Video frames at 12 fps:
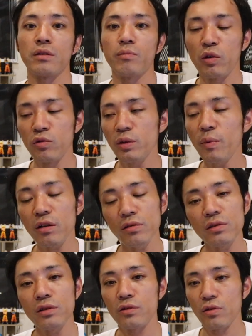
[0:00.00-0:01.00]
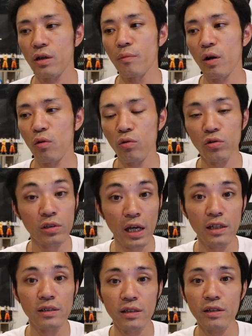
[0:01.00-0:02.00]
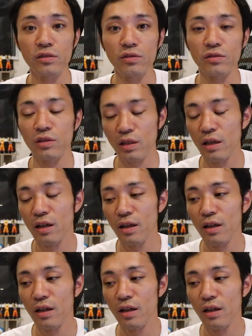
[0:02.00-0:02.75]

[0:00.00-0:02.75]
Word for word: まあ売りまくってるというかまあこの再生数に